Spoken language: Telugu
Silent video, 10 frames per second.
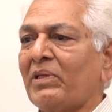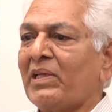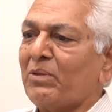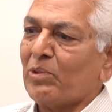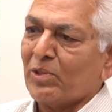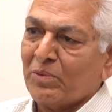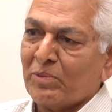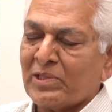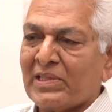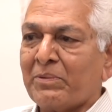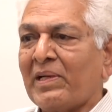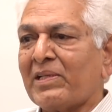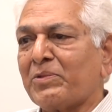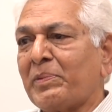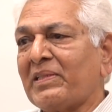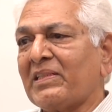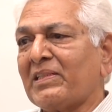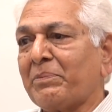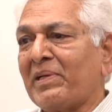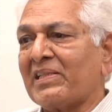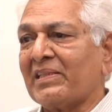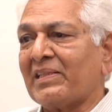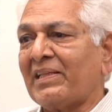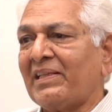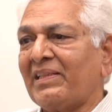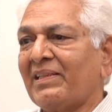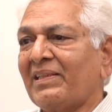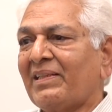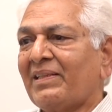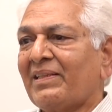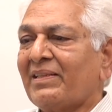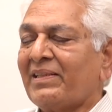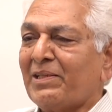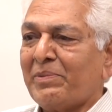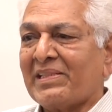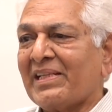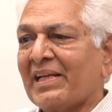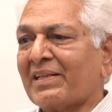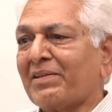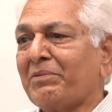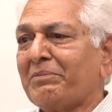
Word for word: నేను మొట్టమొదటిసారి పార్టిసిపేట్ చేసే పరిషత్ అనేది నేను బెస్ట్ యాక్టరు